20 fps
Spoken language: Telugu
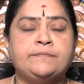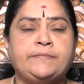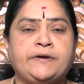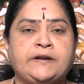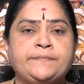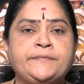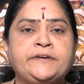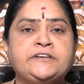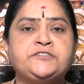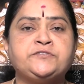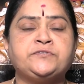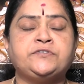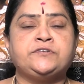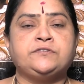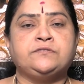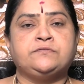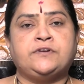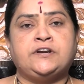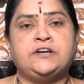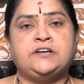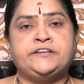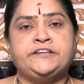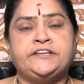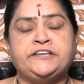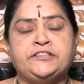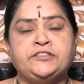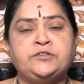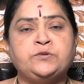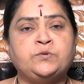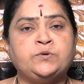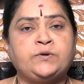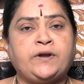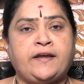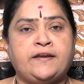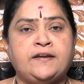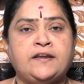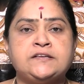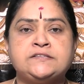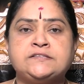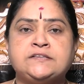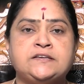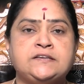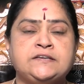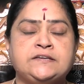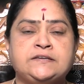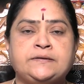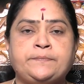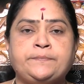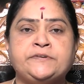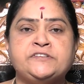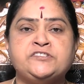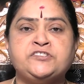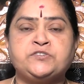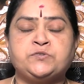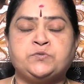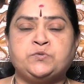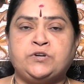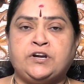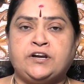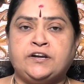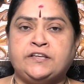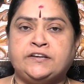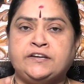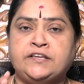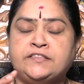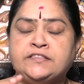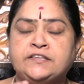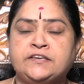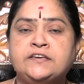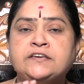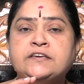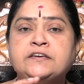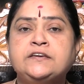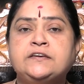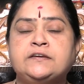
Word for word: పరమేశ్వరుడు వాళ్ళని ఎందుకు కైలాసానికి రప్పించుకున్నాడనేది